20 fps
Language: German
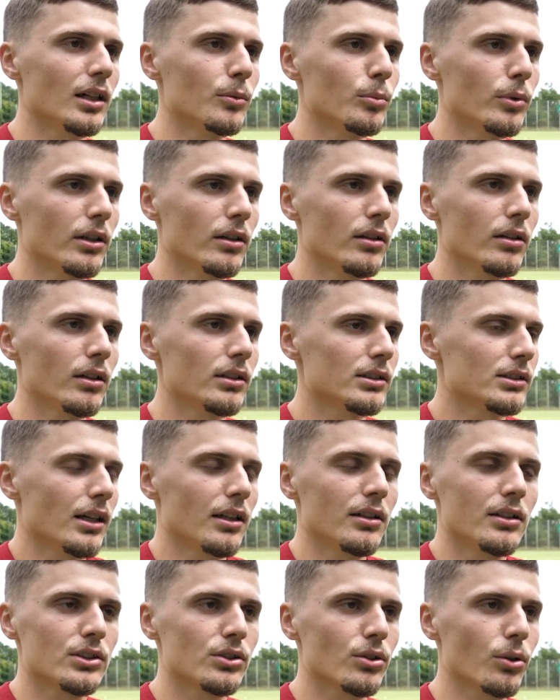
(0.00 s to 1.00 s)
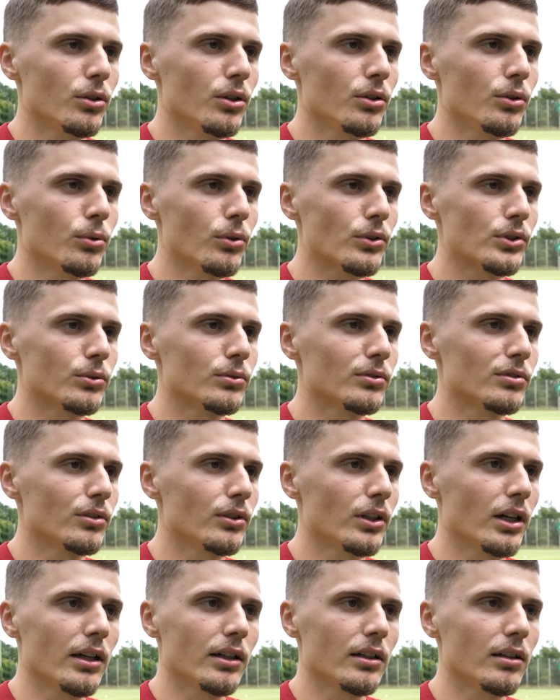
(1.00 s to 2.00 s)
aber es sind alles tolle Jungs und
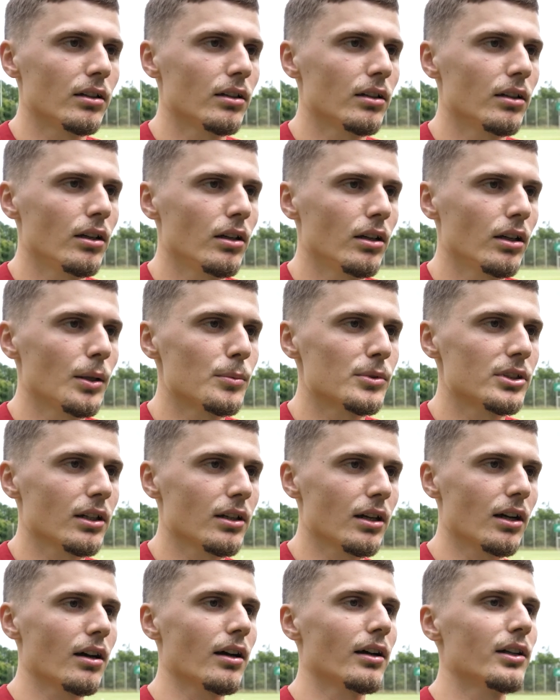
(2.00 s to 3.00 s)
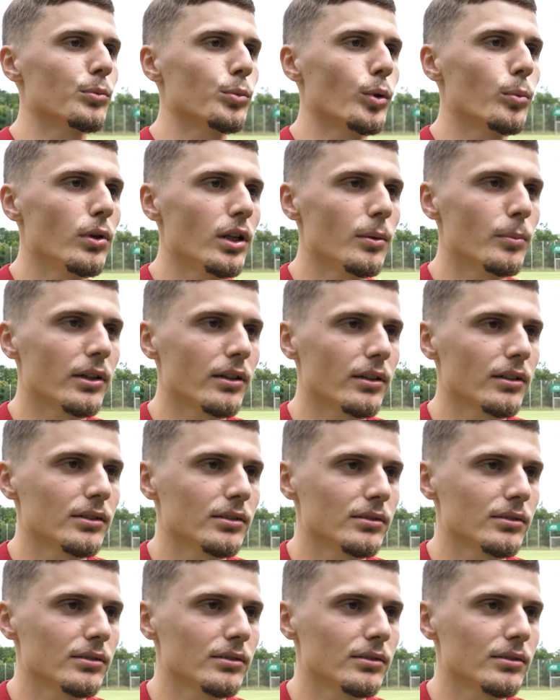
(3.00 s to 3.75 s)
von daher gibt es da gar keine Probleme.